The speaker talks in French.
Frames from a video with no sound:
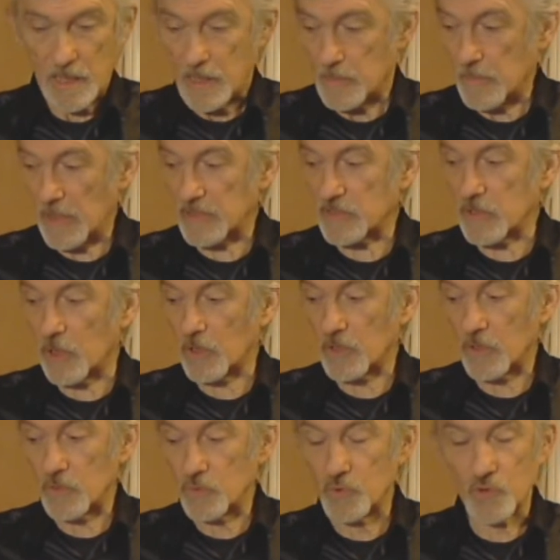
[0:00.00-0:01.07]

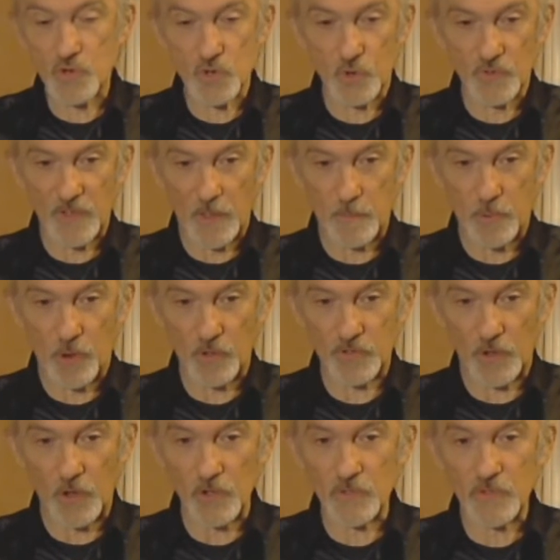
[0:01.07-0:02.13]
Maintenant, une chose
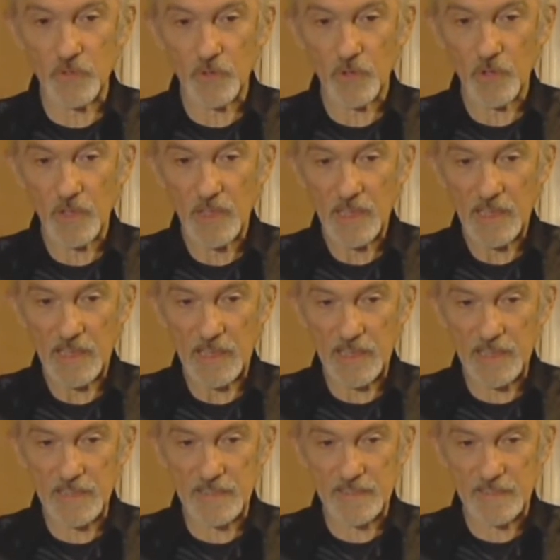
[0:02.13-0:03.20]
importante,
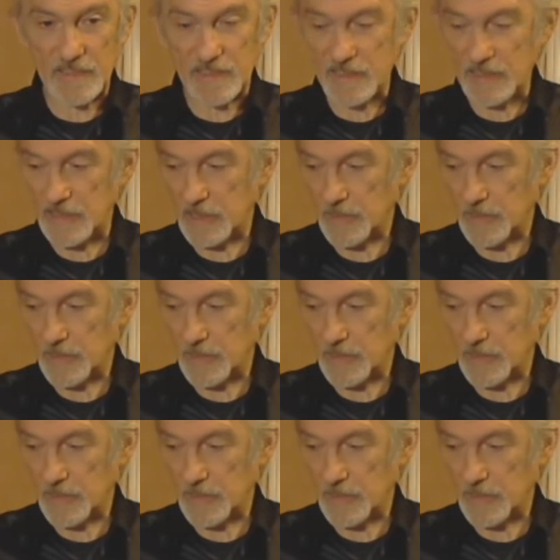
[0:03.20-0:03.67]
ici,